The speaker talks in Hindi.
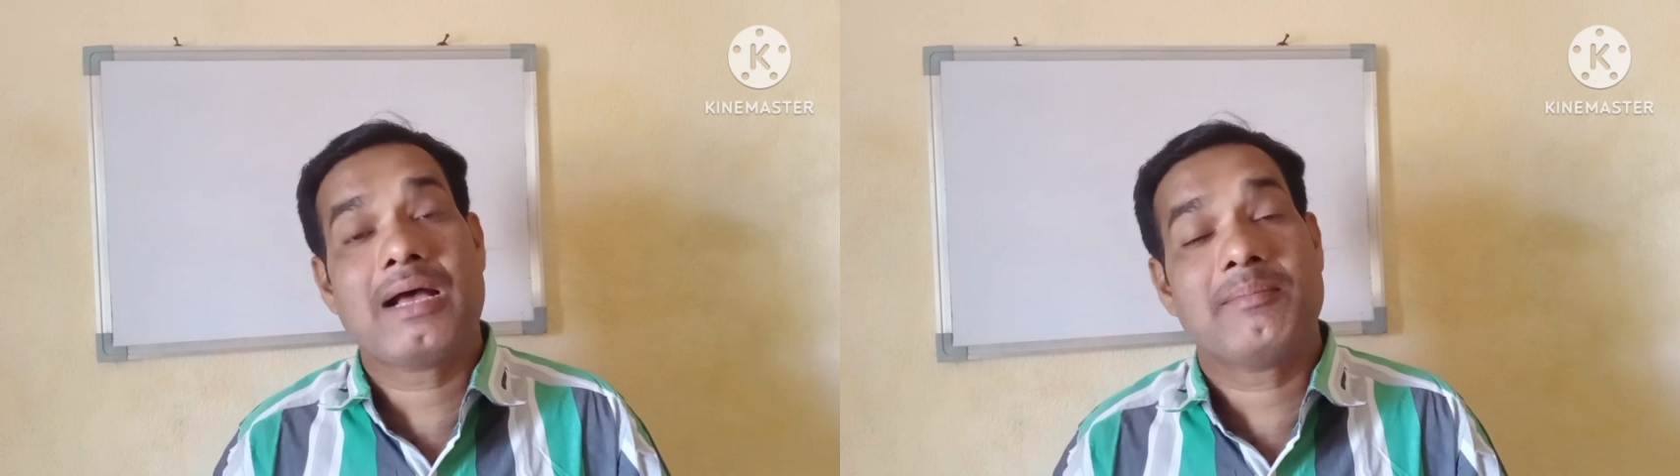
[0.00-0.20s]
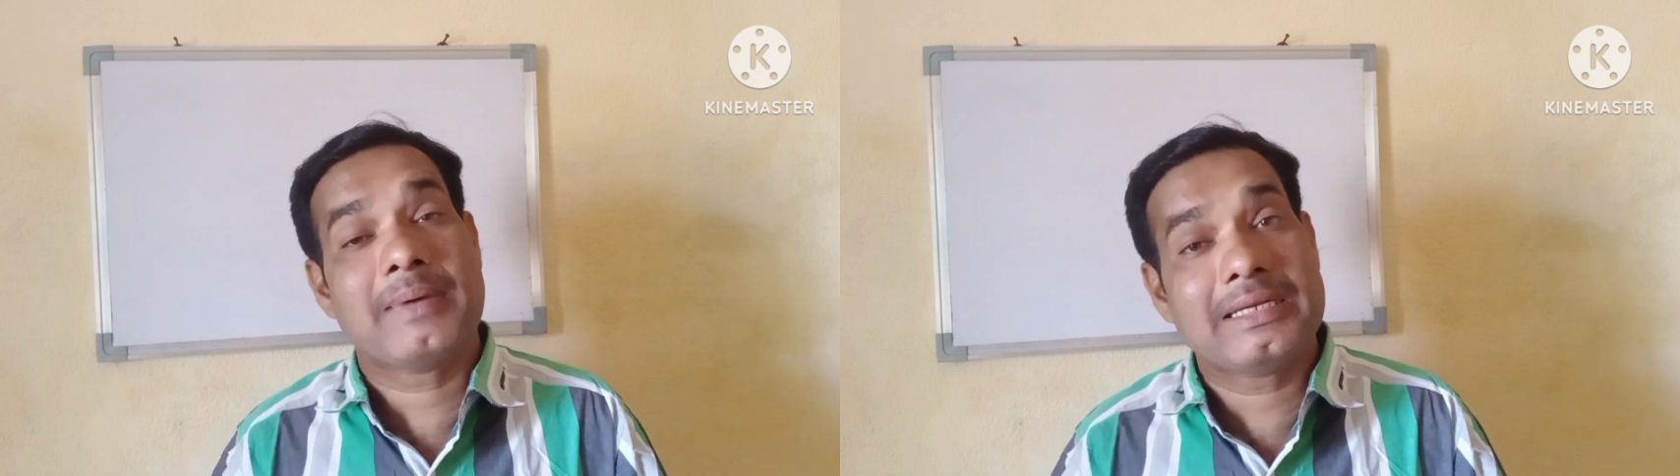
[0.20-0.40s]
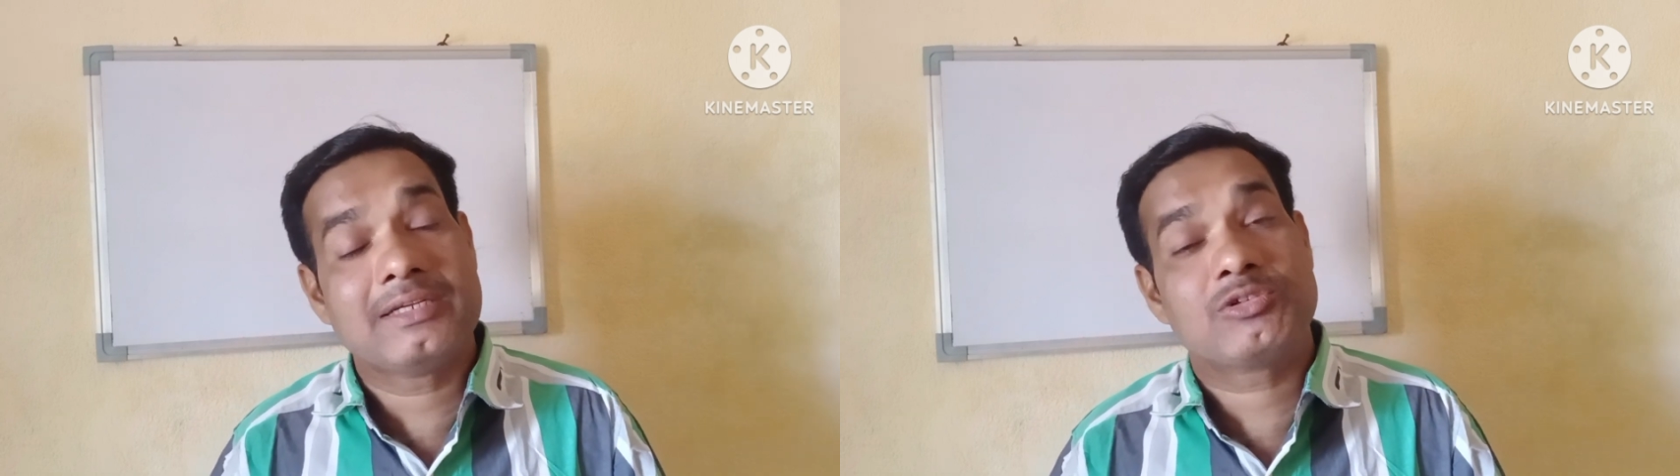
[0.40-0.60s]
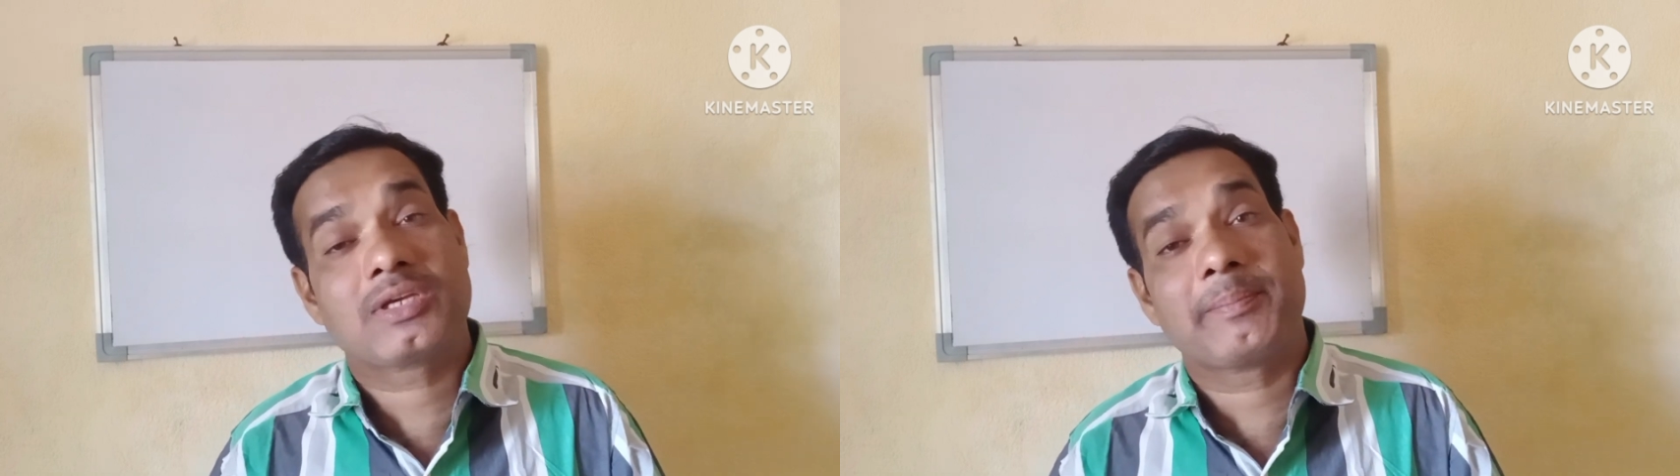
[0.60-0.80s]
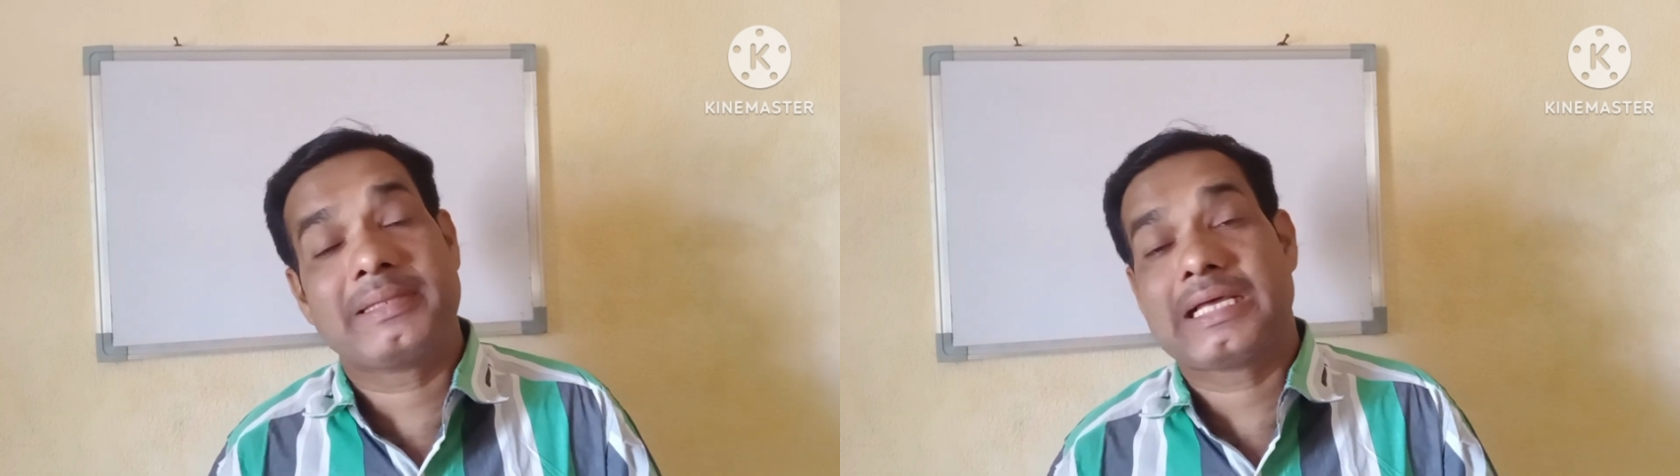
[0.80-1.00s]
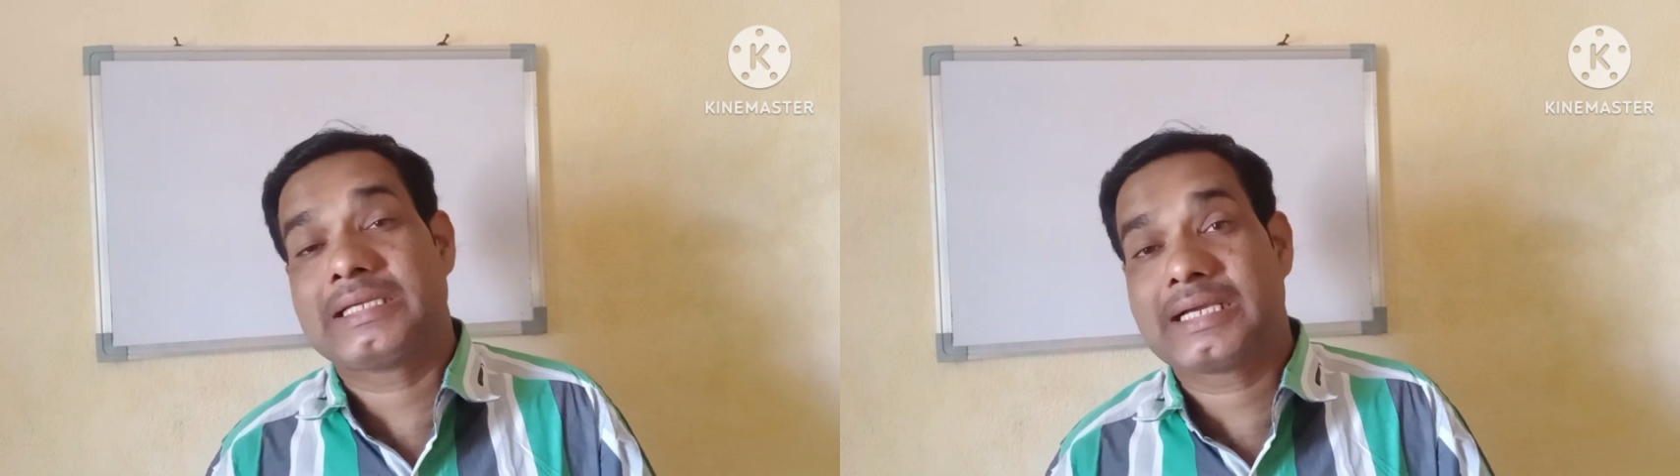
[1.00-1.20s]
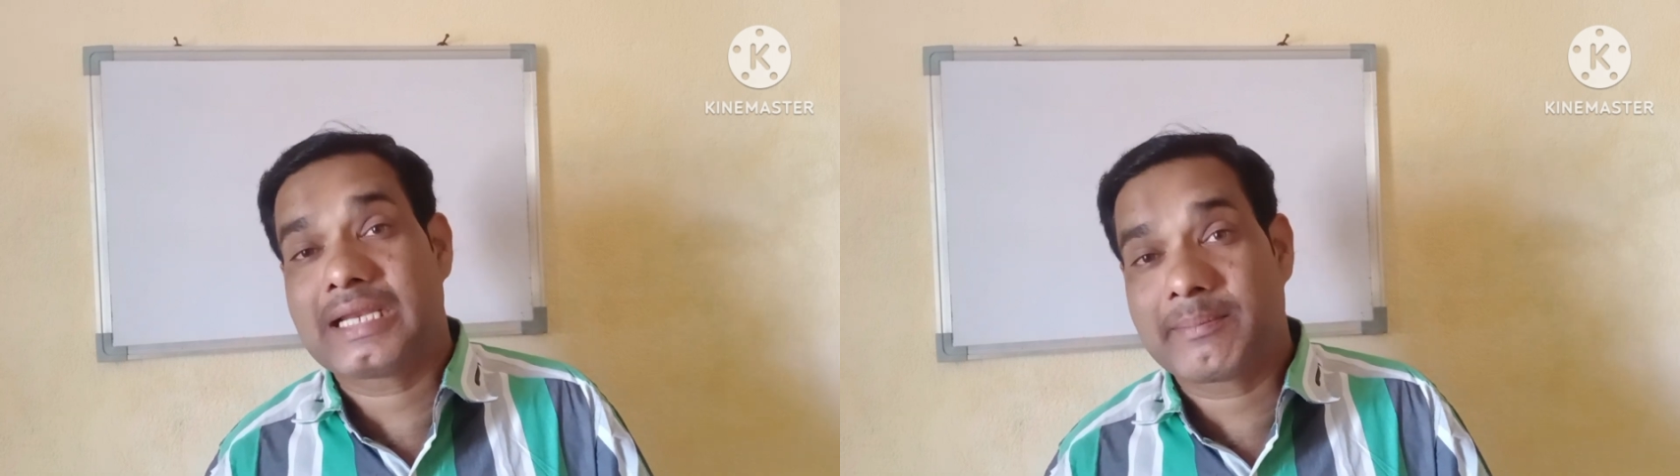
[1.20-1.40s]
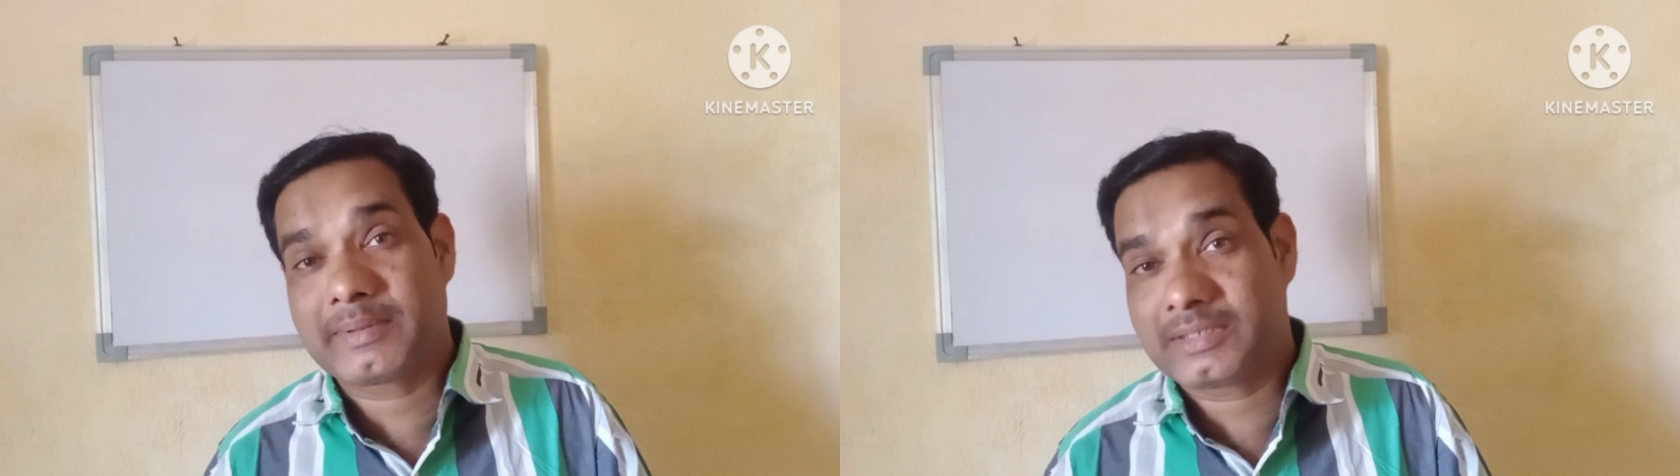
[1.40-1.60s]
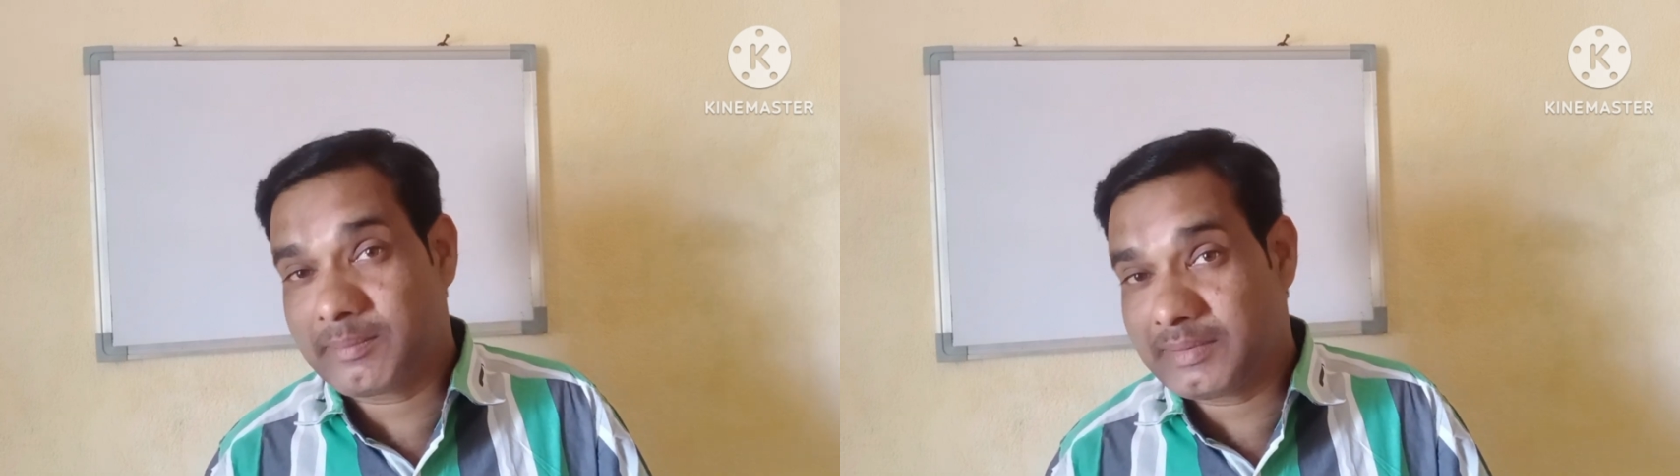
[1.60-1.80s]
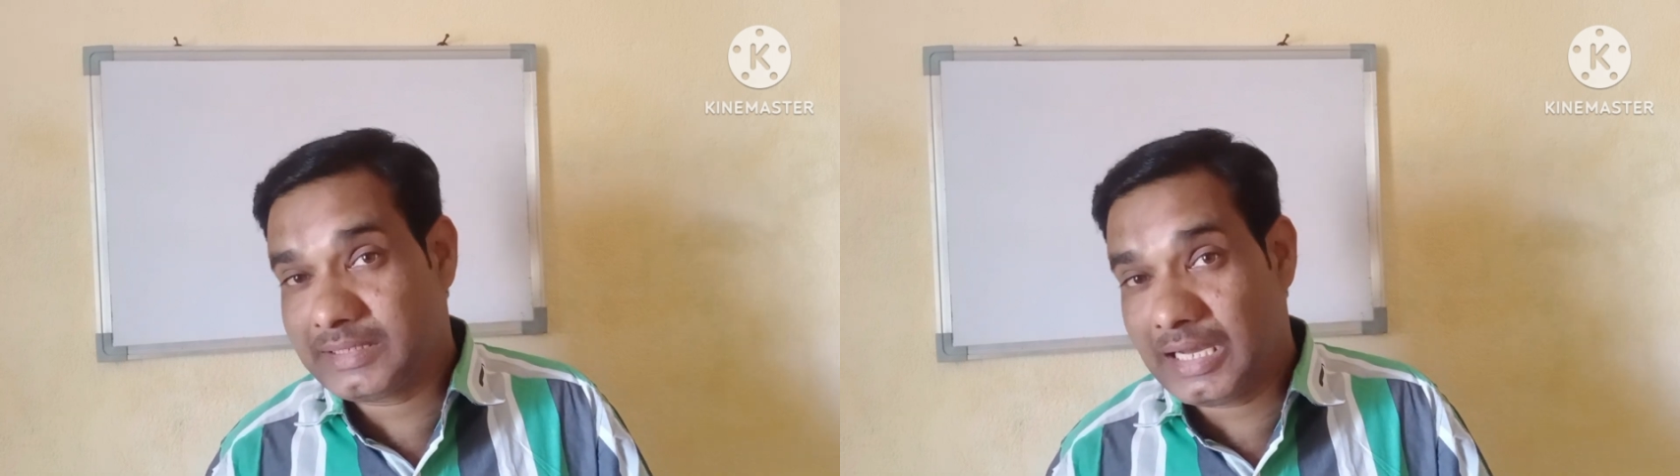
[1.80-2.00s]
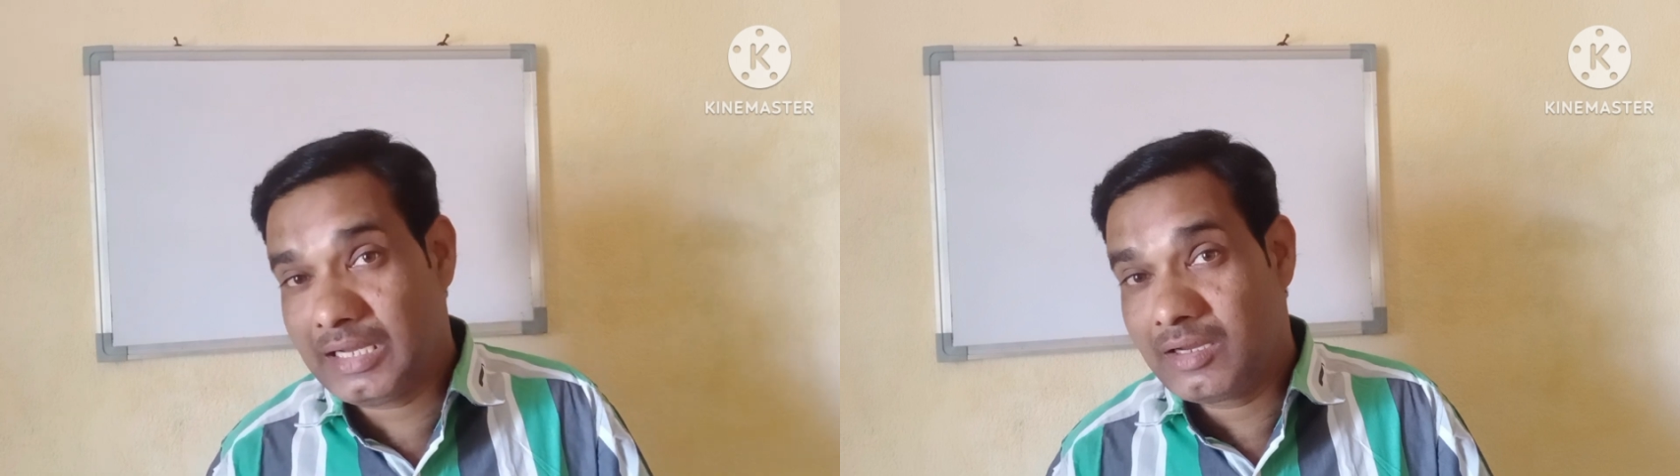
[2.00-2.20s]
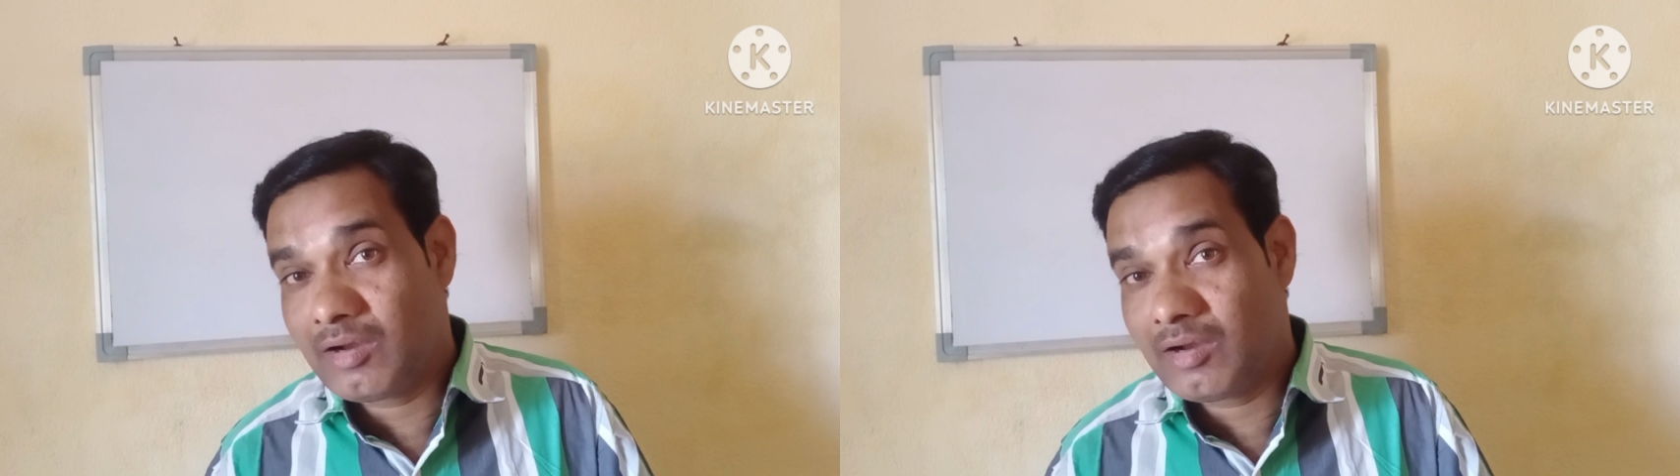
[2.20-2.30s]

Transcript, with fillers: मान लीजिए उसके पिताजी के नाम पर ज़मीन था